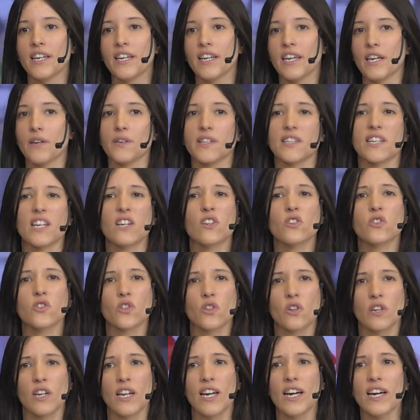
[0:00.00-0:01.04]
Evitar los
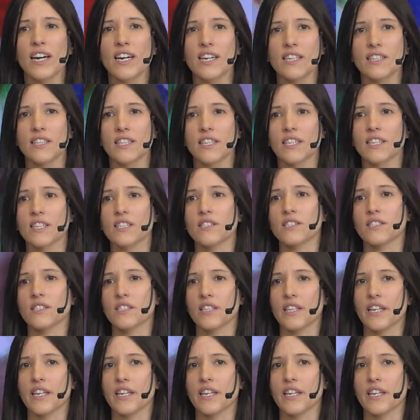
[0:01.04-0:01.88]
chocolates,